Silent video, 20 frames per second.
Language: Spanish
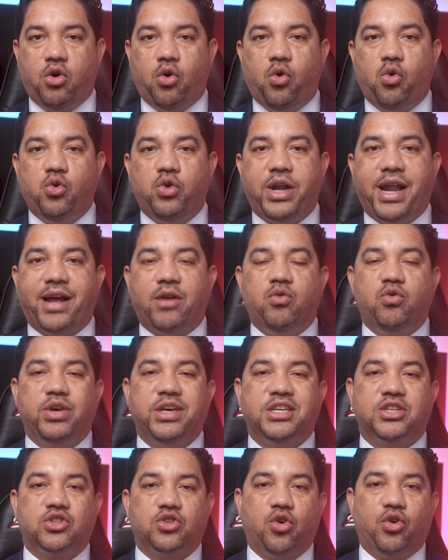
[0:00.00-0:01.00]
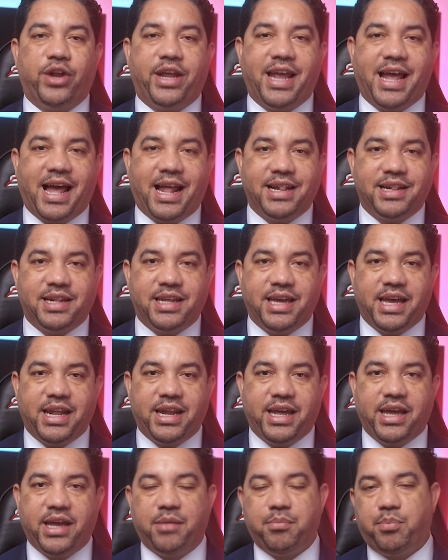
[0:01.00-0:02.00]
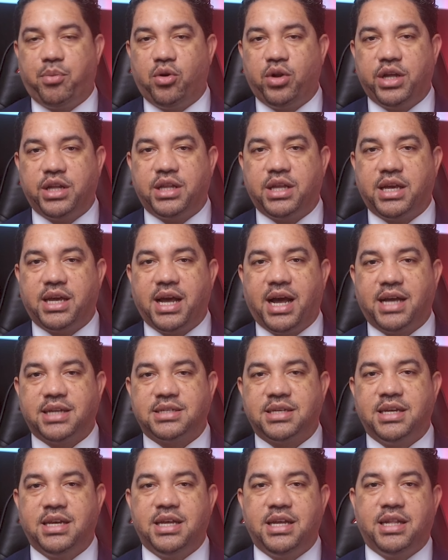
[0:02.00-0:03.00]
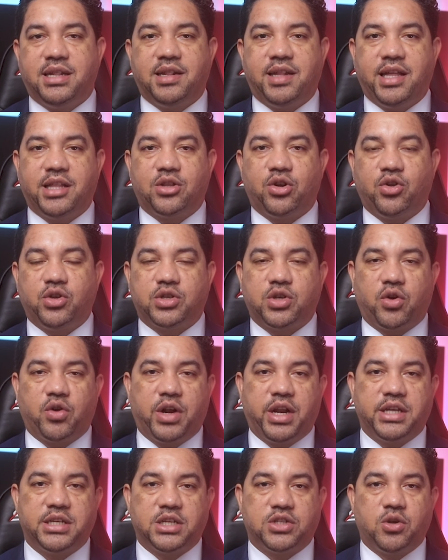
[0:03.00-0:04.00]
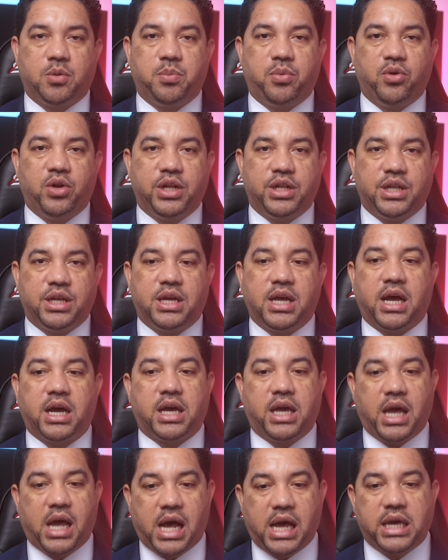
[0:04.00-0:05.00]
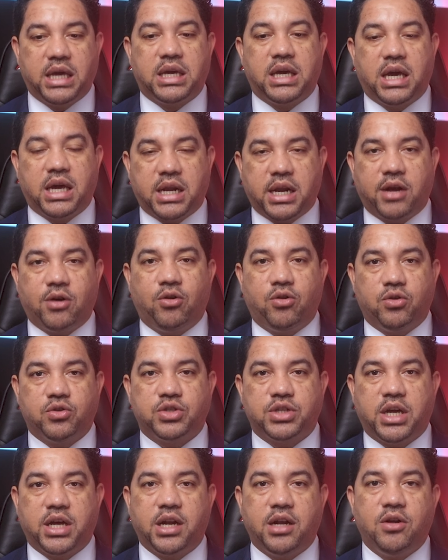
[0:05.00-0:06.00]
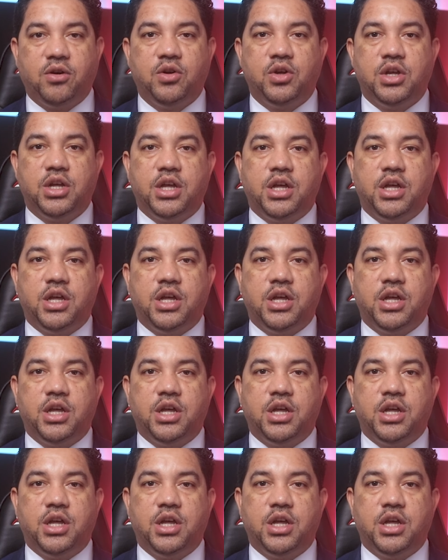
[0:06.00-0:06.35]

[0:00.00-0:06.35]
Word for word: un, historial tiene en políticas dentro de esa organización política que hay que reconocerlo.